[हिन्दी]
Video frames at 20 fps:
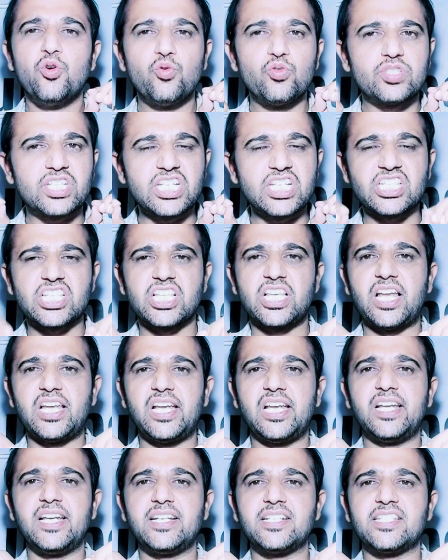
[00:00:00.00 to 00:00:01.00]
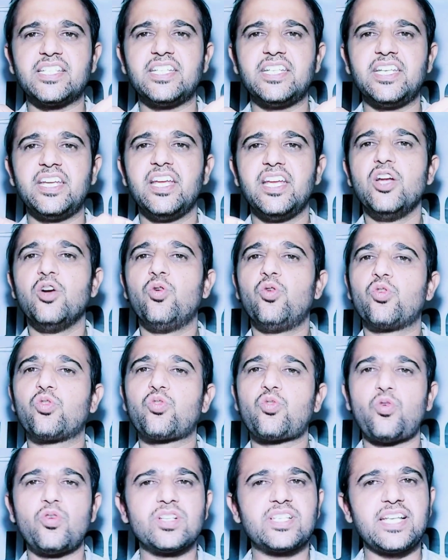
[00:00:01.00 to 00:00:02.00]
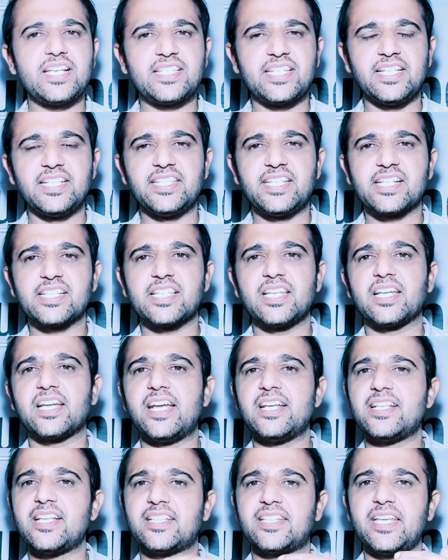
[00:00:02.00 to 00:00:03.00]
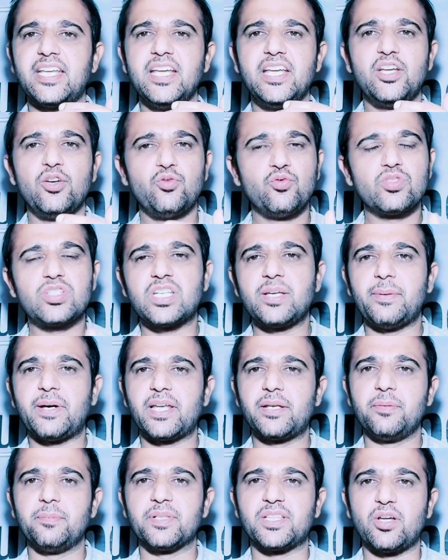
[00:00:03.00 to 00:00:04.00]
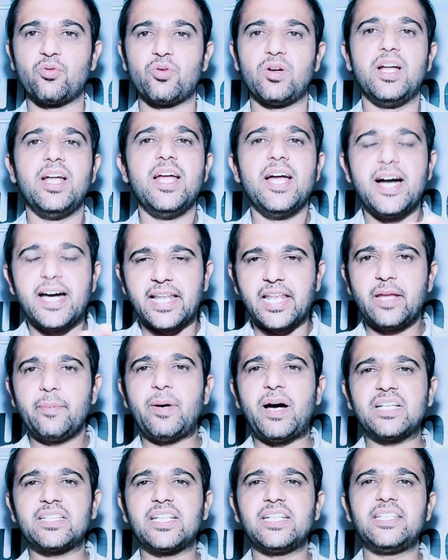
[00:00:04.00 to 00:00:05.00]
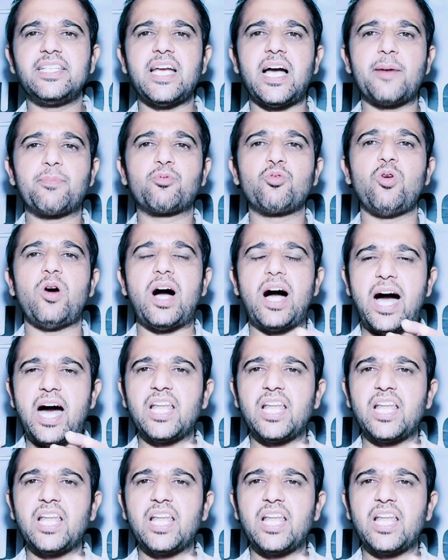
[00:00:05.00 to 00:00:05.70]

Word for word: उसकी सलाह ले लेनी चाहिए और कौन से ऐसे इंजेक्शन लगाए जाते हैं उसके बारे में बताऊँगा रही बात यदि आपको